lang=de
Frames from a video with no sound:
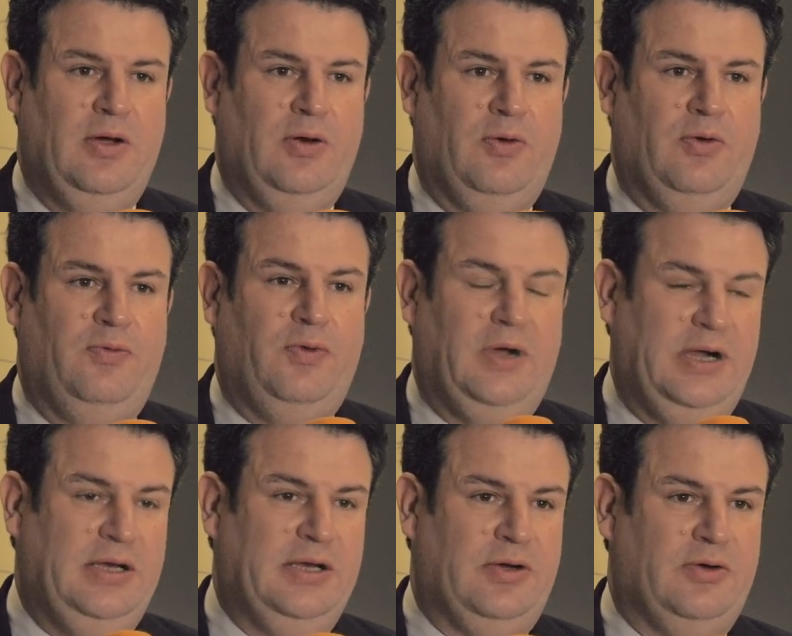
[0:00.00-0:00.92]
und vor
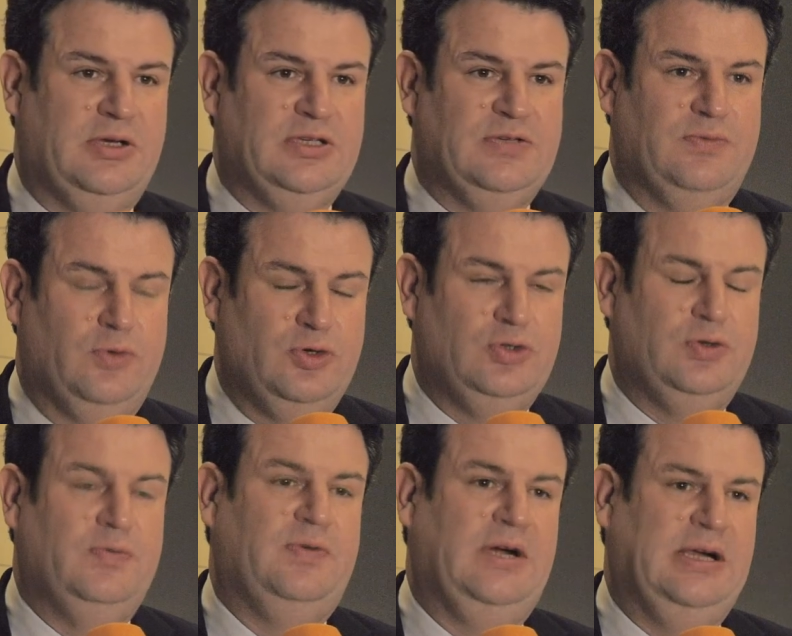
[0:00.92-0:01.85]
allen Dingen auch das Wunsch-
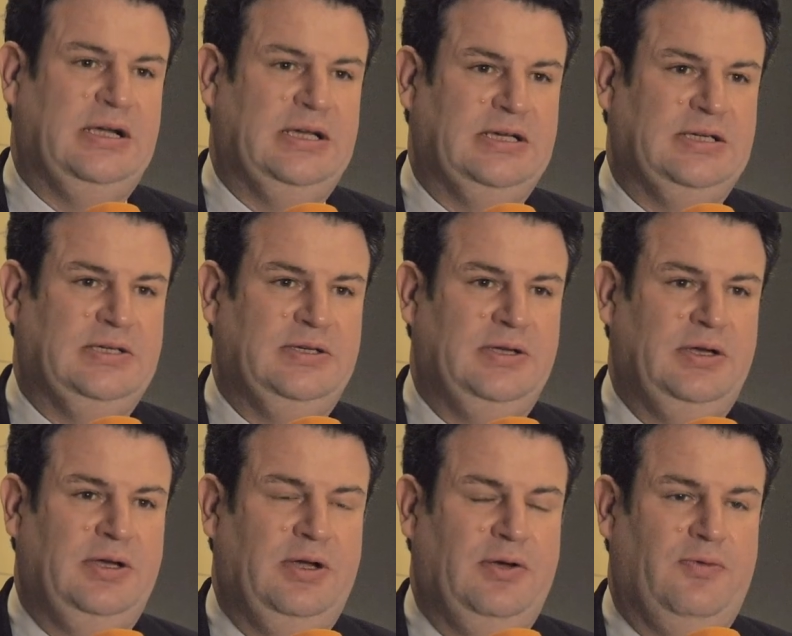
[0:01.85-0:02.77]
und Wahlrecht
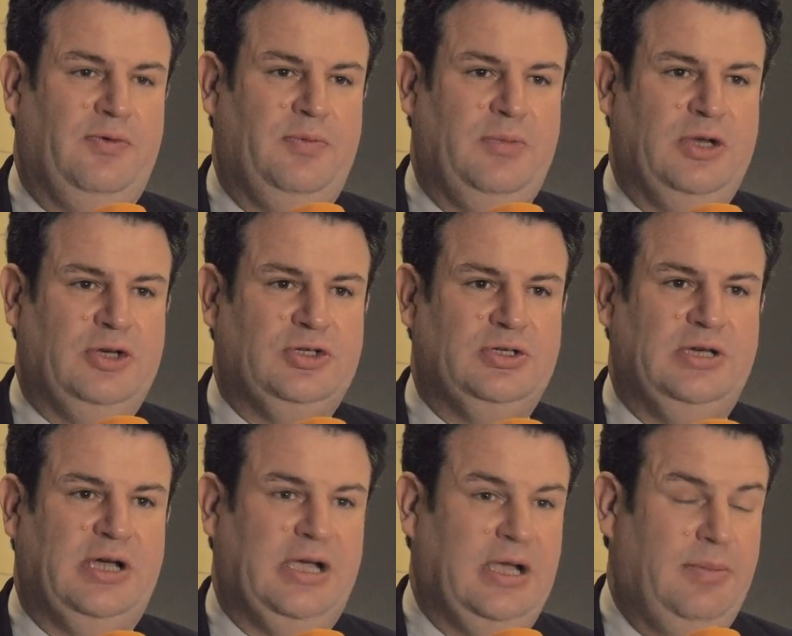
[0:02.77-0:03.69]
von Menschen in
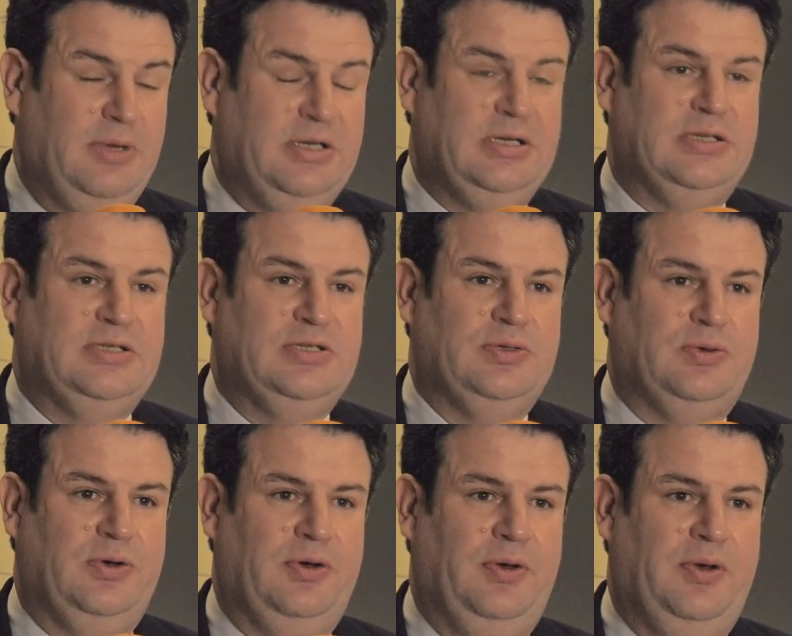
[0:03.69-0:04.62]
der
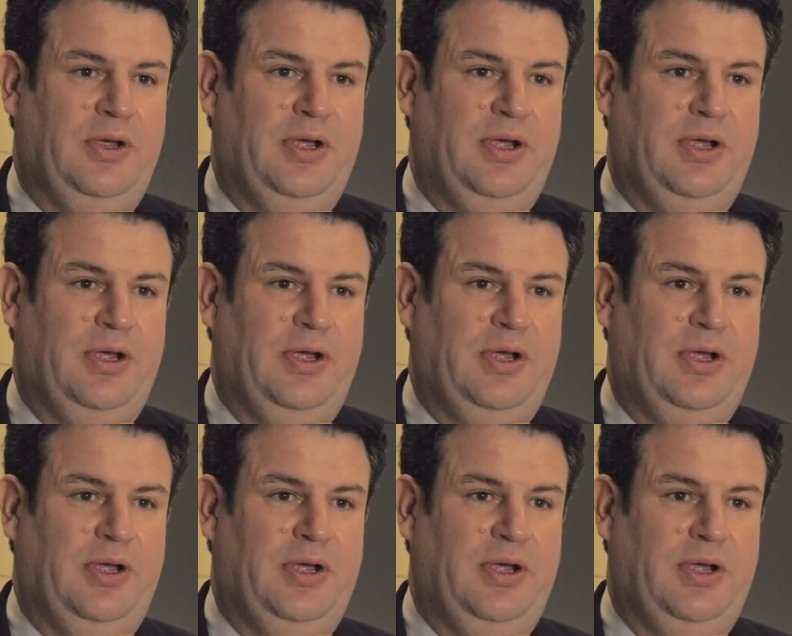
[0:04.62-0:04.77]
Rehabilitation,